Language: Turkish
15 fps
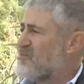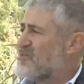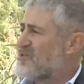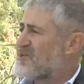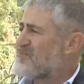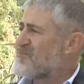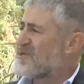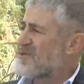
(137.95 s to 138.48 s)

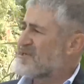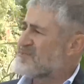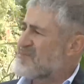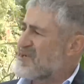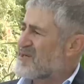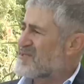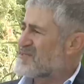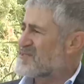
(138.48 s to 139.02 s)
Bunu da
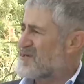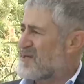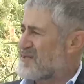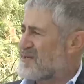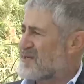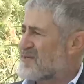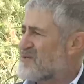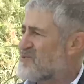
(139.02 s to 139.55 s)
Merkez Bankası
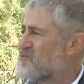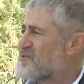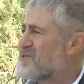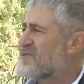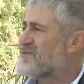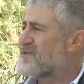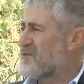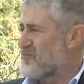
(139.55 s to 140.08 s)
kaynakları
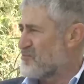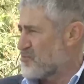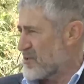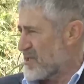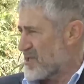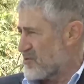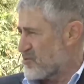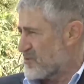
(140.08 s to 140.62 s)
üzerinden
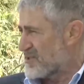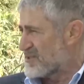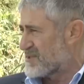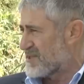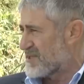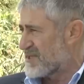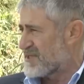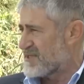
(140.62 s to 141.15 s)
buraya
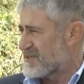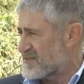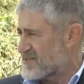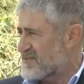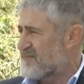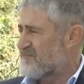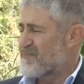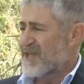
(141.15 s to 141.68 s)
yönlendirerek
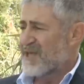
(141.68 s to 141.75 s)
gitti.